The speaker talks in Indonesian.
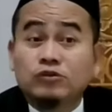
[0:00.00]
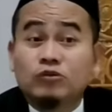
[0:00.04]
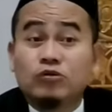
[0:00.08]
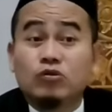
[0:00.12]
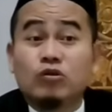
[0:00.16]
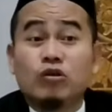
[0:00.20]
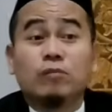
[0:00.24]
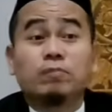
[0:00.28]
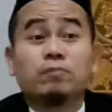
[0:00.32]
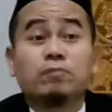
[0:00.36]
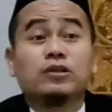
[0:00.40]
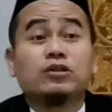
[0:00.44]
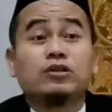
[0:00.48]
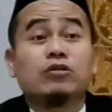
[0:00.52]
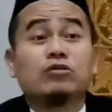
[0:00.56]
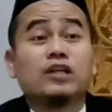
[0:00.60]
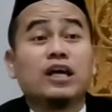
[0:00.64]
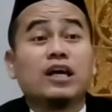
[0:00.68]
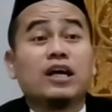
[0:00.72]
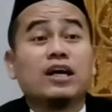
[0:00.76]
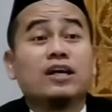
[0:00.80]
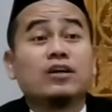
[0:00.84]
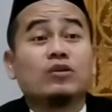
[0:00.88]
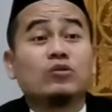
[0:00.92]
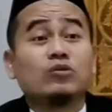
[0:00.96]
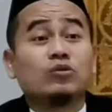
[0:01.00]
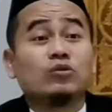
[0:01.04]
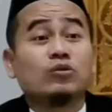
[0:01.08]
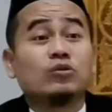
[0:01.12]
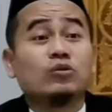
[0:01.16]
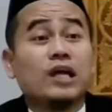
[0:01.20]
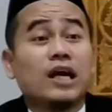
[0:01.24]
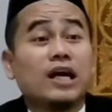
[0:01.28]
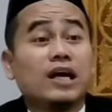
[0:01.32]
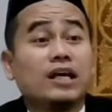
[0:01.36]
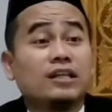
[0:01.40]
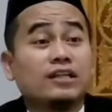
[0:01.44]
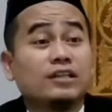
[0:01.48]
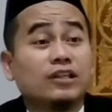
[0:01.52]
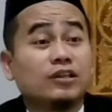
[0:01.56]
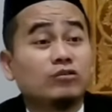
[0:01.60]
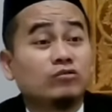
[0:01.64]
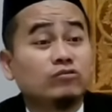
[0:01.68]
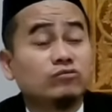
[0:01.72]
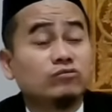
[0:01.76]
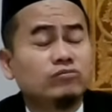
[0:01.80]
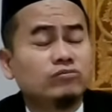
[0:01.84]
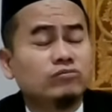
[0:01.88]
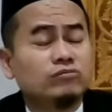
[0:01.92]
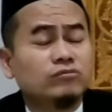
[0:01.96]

kula beto tanggal luru tanggal telu